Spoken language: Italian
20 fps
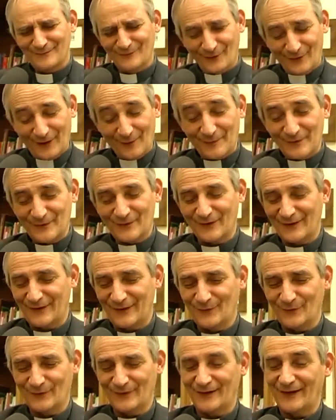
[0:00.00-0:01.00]
l'ho capito
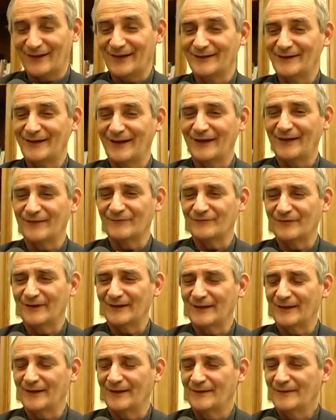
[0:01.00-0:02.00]
anch'io del cardinale
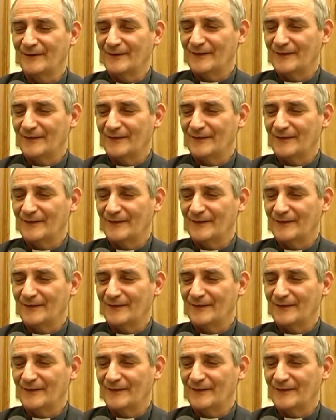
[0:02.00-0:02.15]
Caffarra,